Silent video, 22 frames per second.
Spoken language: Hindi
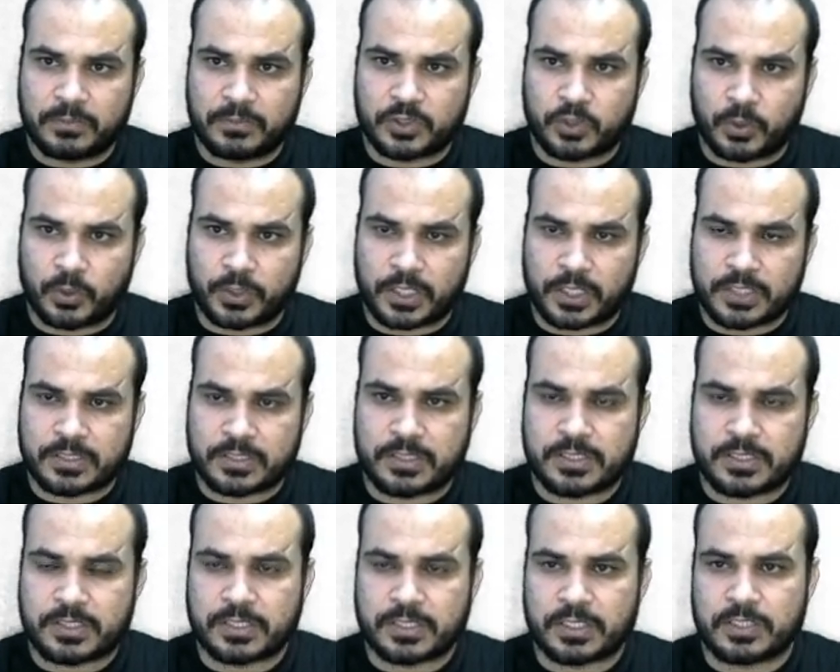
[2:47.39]
शॉर्टेस्ट
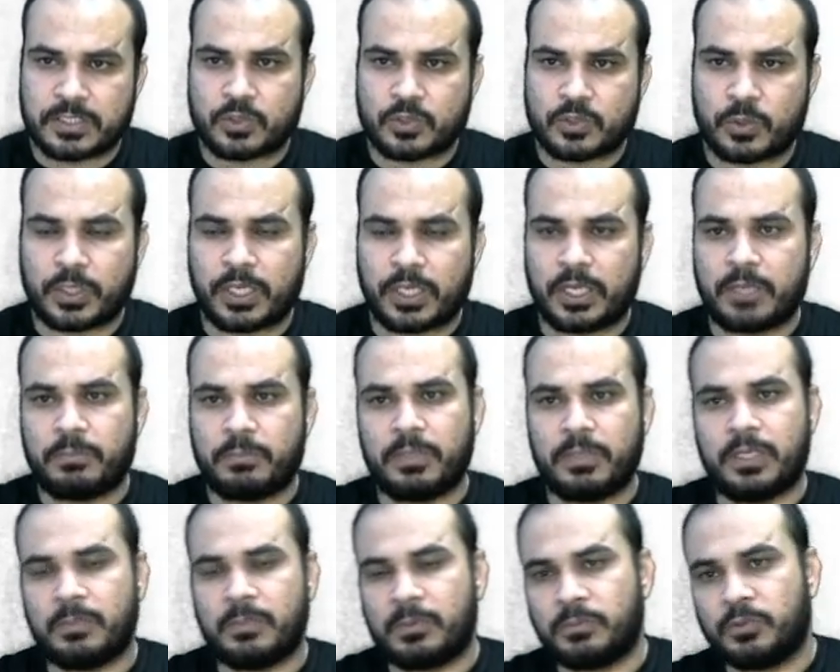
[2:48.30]
डिस्टेंस होगी यानी
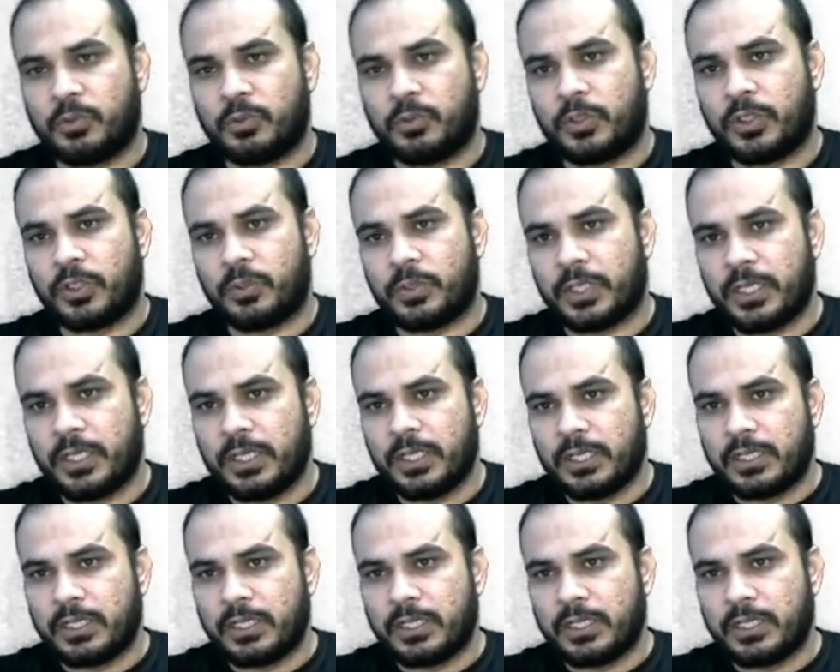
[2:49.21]
मिनिमम दूरी होगी